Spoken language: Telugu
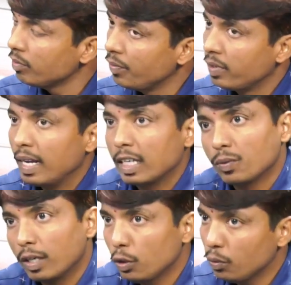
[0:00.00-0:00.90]
ఫిఫ్టీ
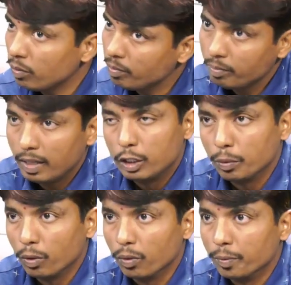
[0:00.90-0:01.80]
ల్యాక్స్ వరకు
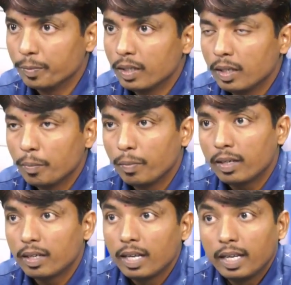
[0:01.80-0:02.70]
ఎలిజిబుల్
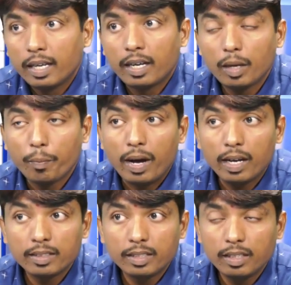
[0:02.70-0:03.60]
బట్ ఇక్కడ
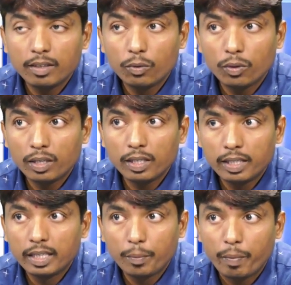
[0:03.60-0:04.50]
పాలసీ ఇంకోటి
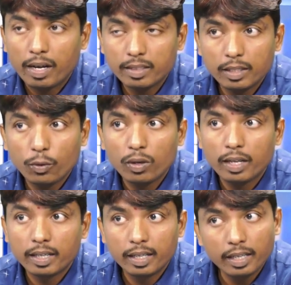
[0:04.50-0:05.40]
దీనికి పాలసీ
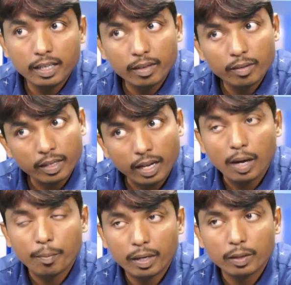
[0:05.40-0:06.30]
హోల్డర్కి
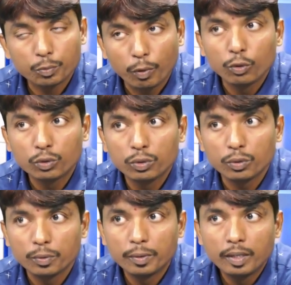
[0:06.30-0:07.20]
నా మన స్పౌస్
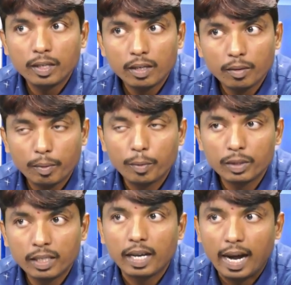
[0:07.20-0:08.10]
మనం
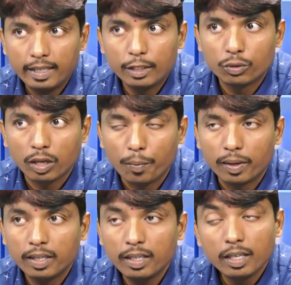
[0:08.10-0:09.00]
దీనికి యాడ్ చేస్తున్నాం
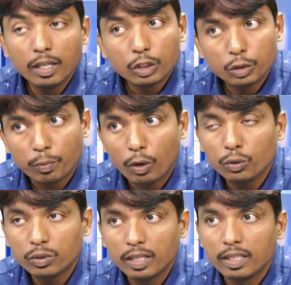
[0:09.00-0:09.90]
కాబట్టి
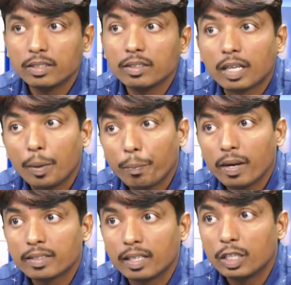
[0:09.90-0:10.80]
స్పౌస్ ఏజ్
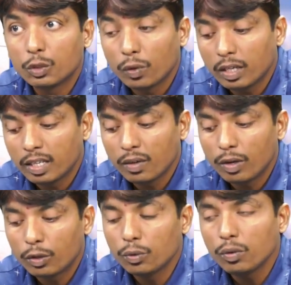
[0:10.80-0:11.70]
కంపల్సరీ ట్వంటీ
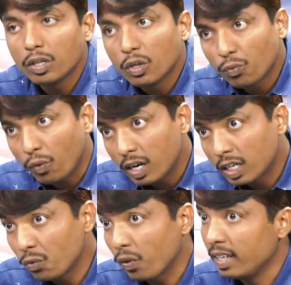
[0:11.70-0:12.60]
వన్ టు
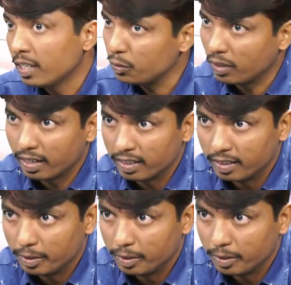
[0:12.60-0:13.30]
ఫార్టీ ఫైవ్ ఇయర్స్ ఉండాలండి